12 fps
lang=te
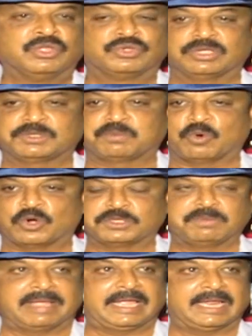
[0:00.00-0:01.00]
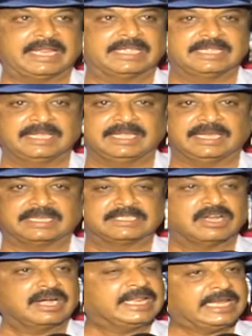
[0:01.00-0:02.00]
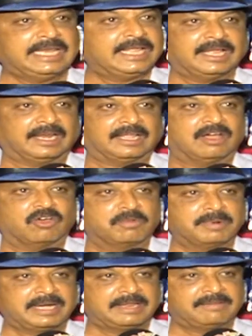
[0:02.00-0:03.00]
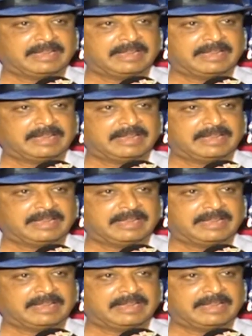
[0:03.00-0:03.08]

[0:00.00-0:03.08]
సో స్పోర్ట్స్ బైక్ అనేది ఇట్స్ నాట్ ఇల్లీగల్ గవర్నమెంట్ ఏమి